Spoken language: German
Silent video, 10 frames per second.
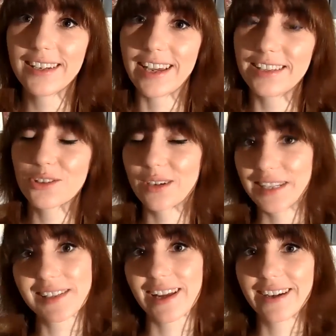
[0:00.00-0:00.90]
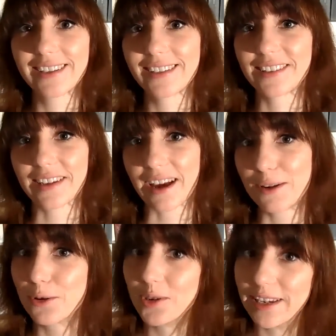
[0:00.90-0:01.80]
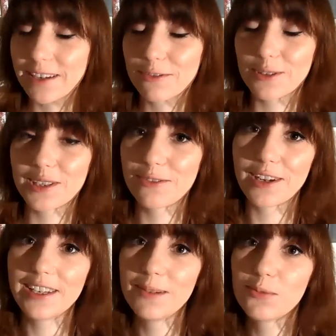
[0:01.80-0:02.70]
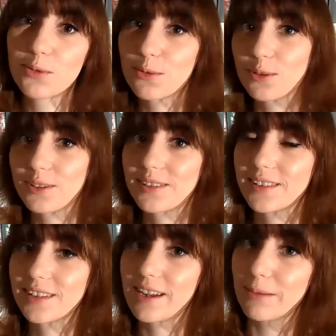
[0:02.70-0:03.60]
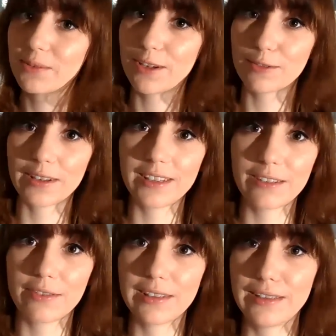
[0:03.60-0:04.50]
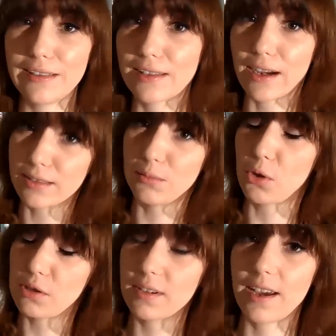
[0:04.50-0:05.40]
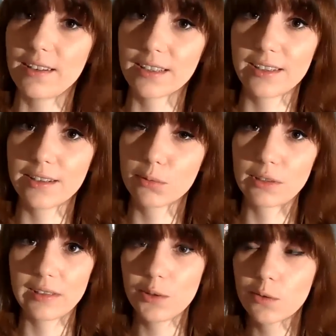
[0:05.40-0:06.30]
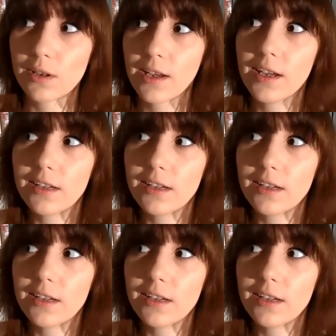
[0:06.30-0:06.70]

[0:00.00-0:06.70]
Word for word: er ist schon ganz lange in eine Kollegin von sich verliebt und es klappt einfach nicht, weil sie sagt, sie möchte keine richtige Beziehung.